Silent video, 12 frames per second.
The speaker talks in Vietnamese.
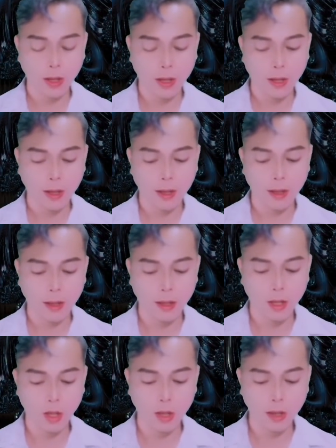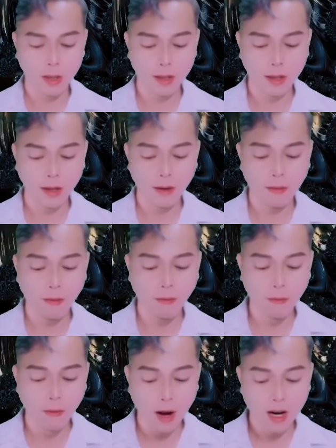không biết hắn ta lúc này là
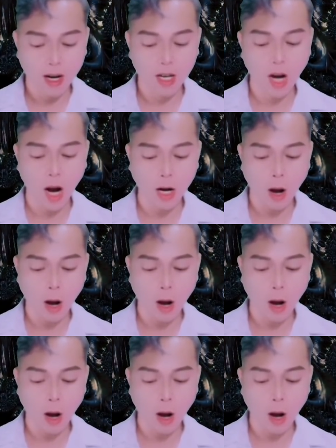tỉnh hay là say.